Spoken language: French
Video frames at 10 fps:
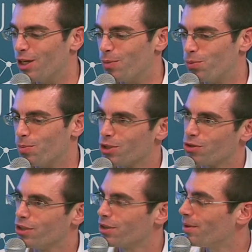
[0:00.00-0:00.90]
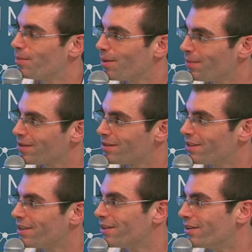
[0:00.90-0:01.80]
Et puis, bah, je tenais quand même à
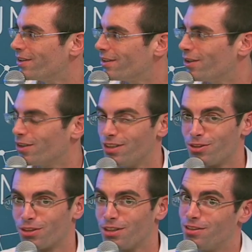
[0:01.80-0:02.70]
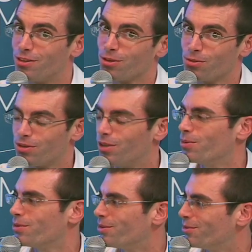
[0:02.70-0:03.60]
remercier euh, les organisateurs du
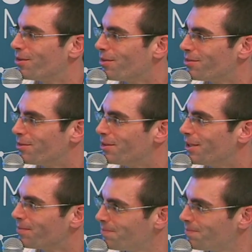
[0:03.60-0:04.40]
salon de nous avoir fait venir.